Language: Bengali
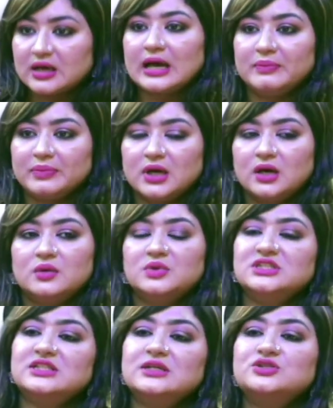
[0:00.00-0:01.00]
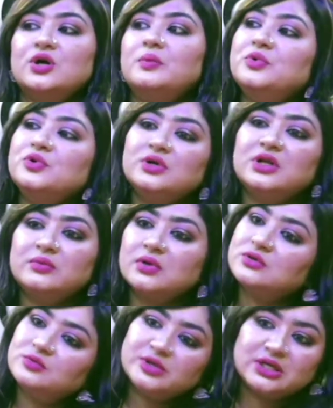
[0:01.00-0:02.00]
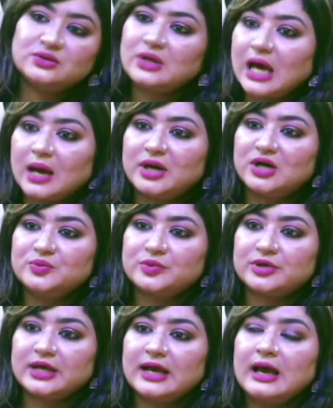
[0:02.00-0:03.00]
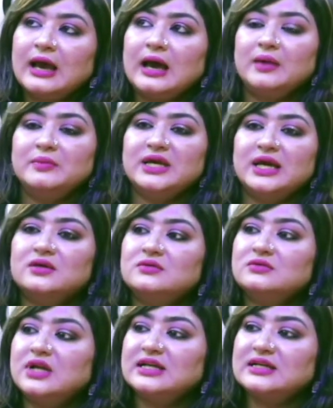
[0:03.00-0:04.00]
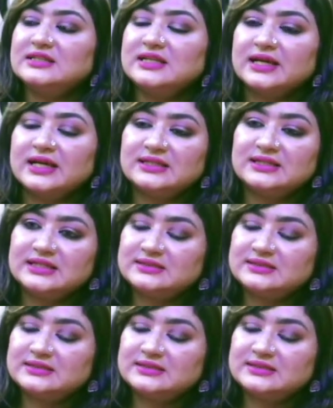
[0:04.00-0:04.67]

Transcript: খাপ খাওয়াবো সেটা সম্পূর্ণ নির্ভর করবে কিন্তু আমার উপরে আমি এখন একটা জায়গায়